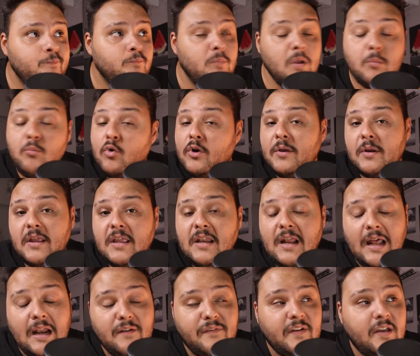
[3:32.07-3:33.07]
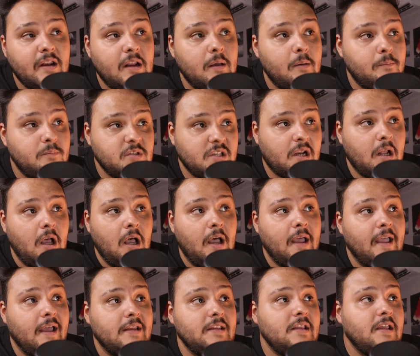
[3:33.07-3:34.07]
من المخرجين على فكره بصراحه
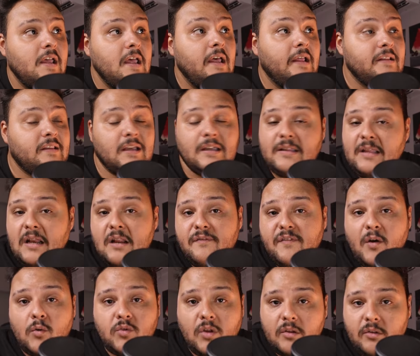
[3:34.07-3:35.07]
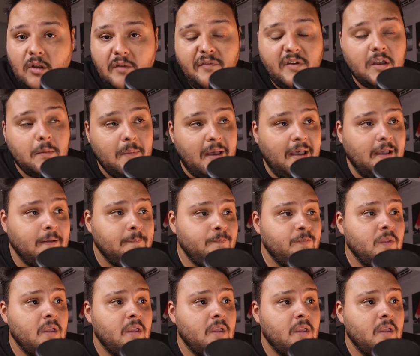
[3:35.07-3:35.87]
يعني تختلف او تتفق معاه